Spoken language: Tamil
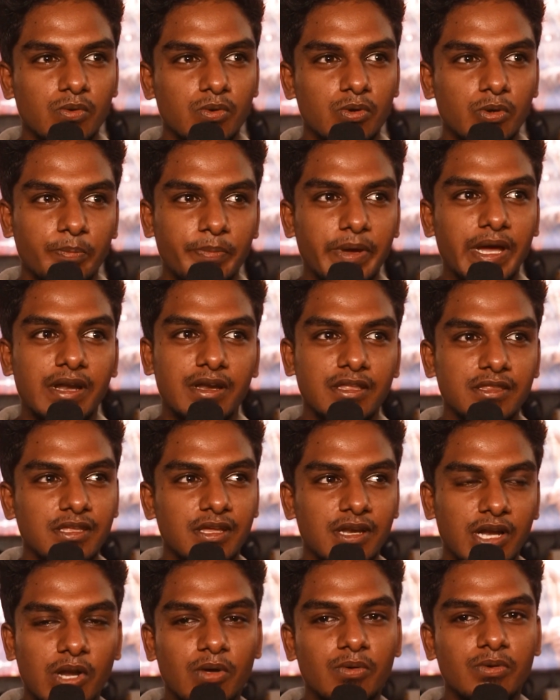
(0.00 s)
ஒரு பேன்
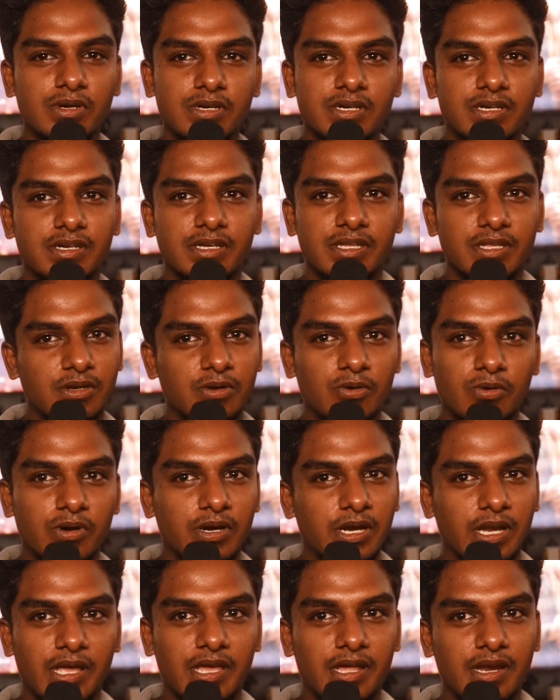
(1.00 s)
இந்தியன் அளவுக்கு
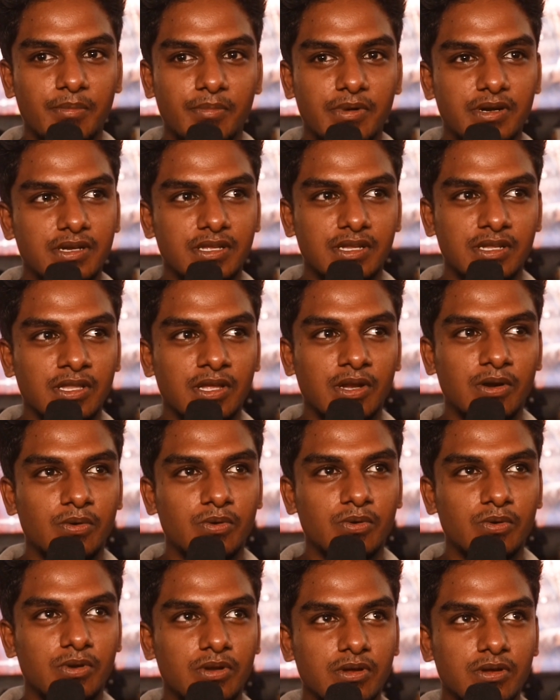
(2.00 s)
இருக்கும்னு நினைக்கிறேன் பட்
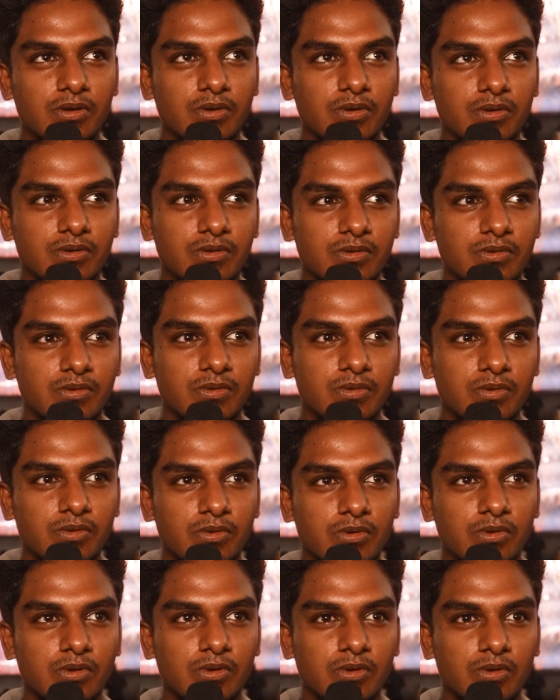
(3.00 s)
இருந்தாலும் ஒரு
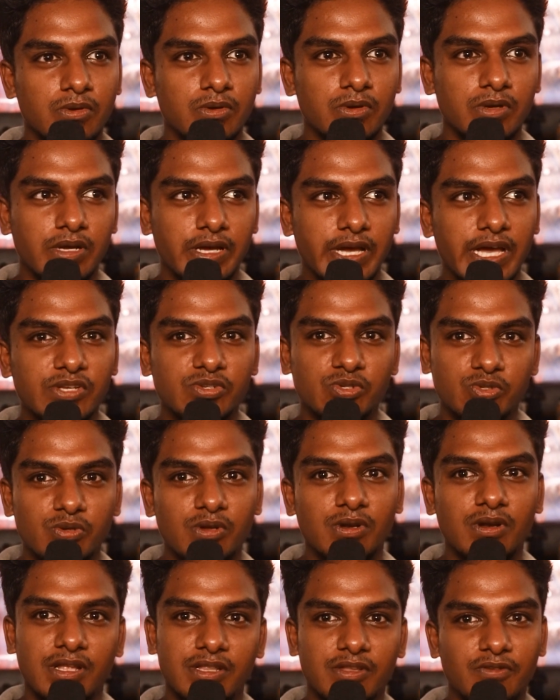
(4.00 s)
ஆஸ்
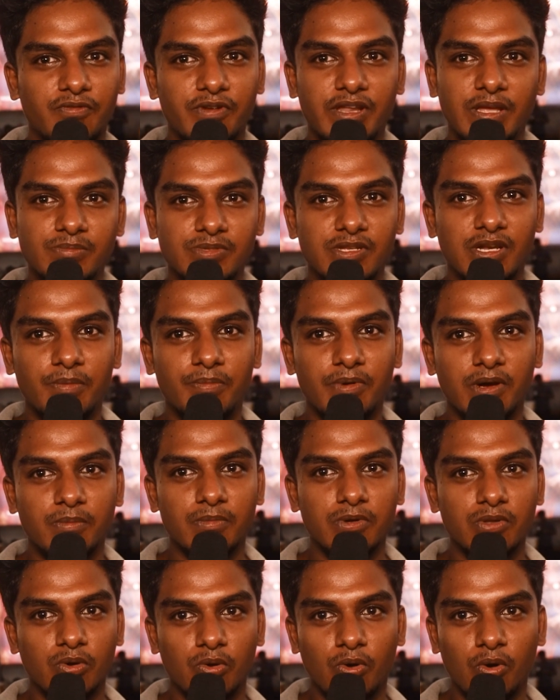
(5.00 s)
அந்த ஃப்ரேம்ஸ் எல்லாம்
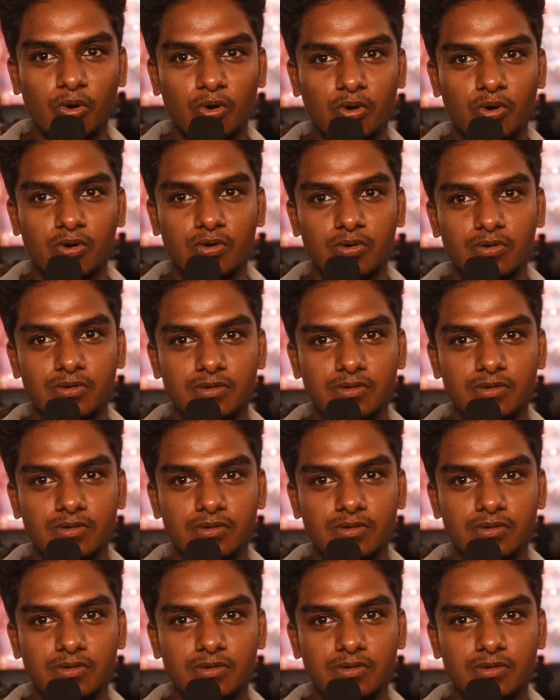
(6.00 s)
பார்க்கும்போது கோகோ